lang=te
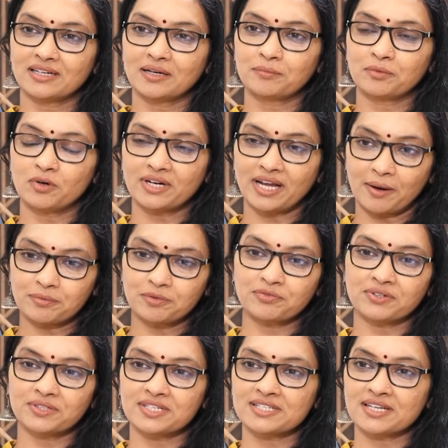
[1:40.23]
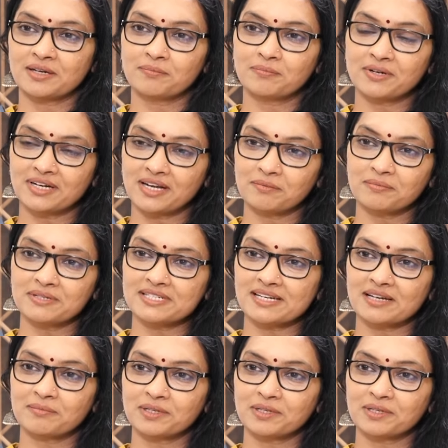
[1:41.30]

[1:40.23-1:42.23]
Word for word: ఐఎమ్ నాట్ యాప్ట్ ఫర్ దిస్ అని ఎప్పుడైనా అనిపించలే